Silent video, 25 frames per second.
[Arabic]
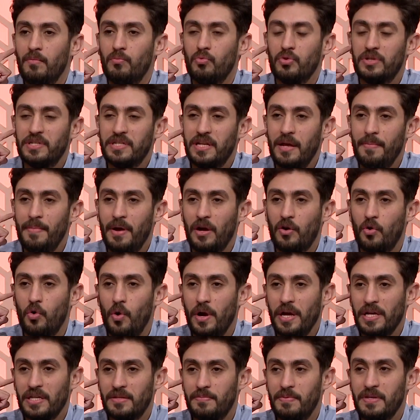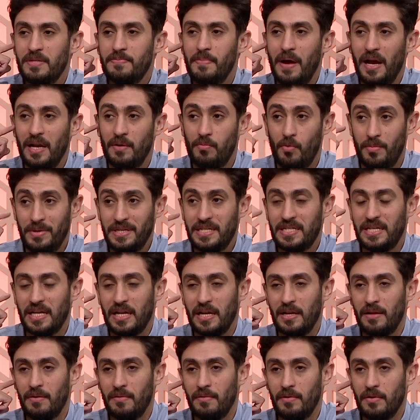محمود انسان بجد بيسمع يعني الممثل
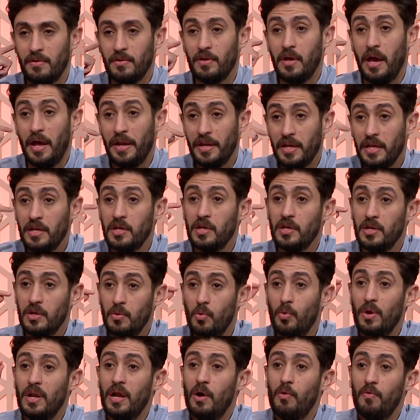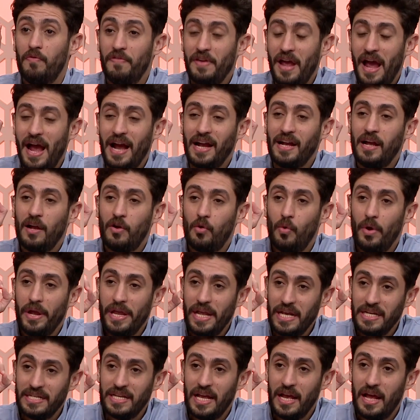آه، يعني جدا. ولو في حاجه
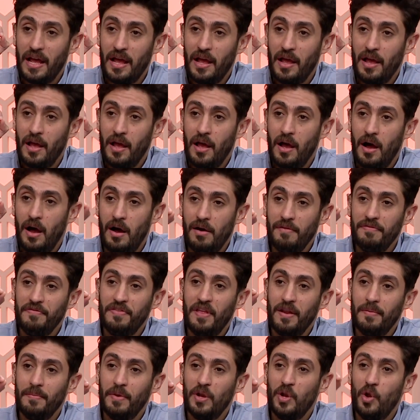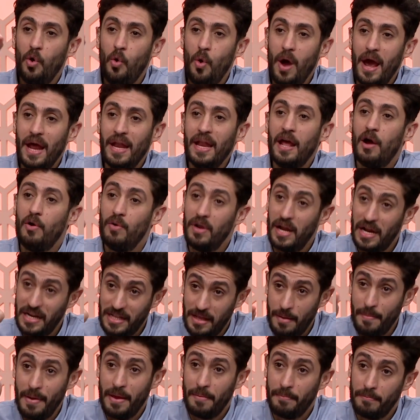كويسه افضل من اللي هو قالها يقول لك
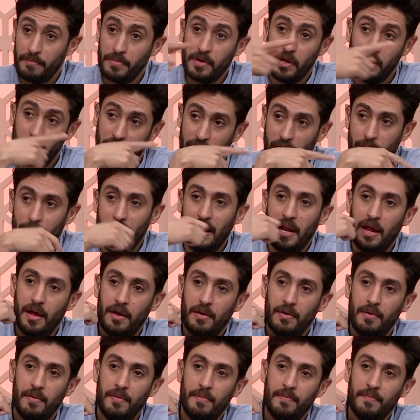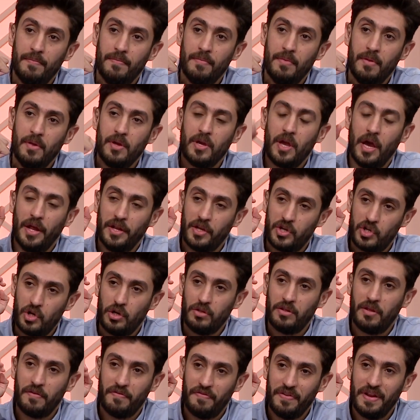تمام يلا نعملها يعني
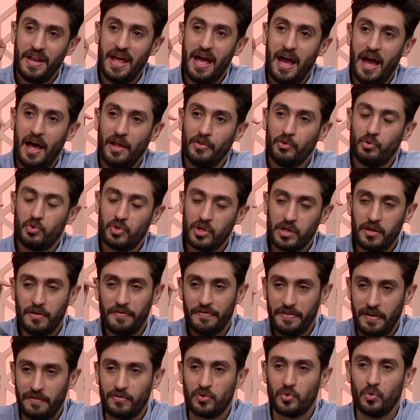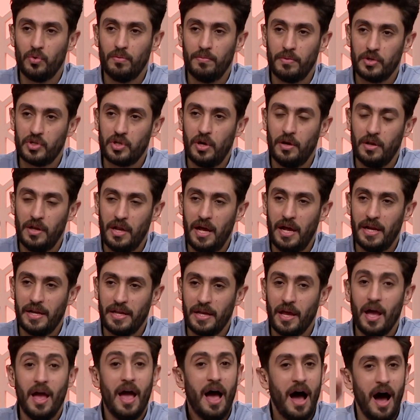شاطر في ده عنده أيوه. ثقه أيوه. في نفسه ما شاء الله وفي
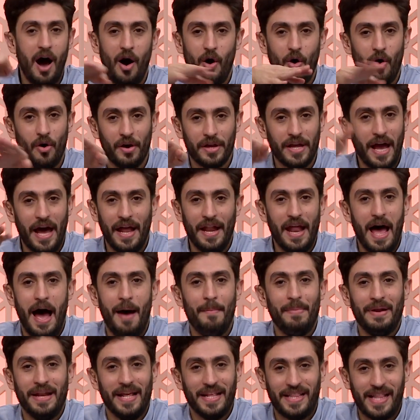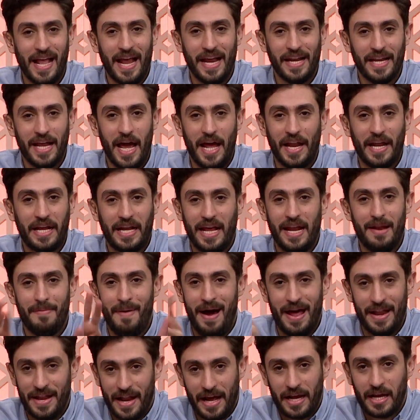الكوميدي كمان يعني اهو يعني اعمل ايه تاني يعني اتكلم
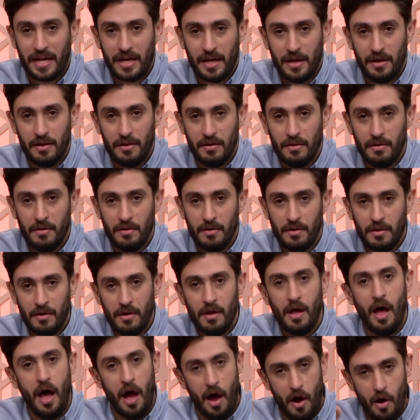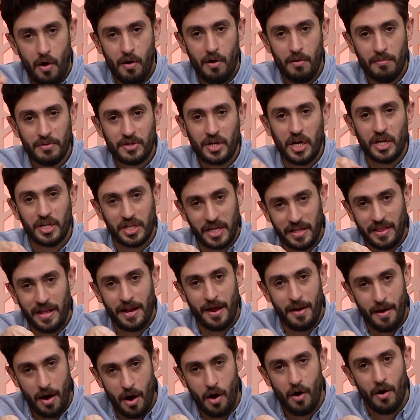عنك لا وفي الكوميدي بيسيب نفسه عشان
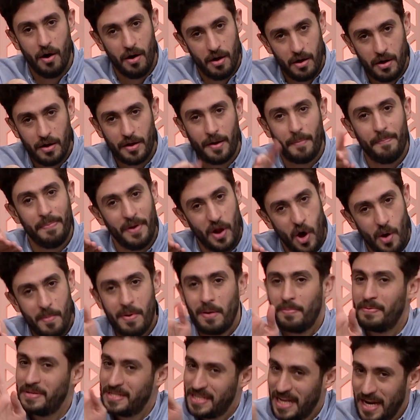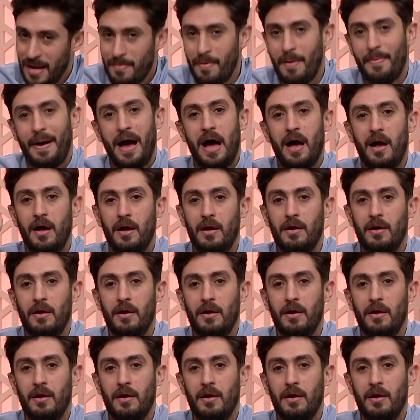انا اهو يعني, يعني ربنا يقومك بالسلامه بقى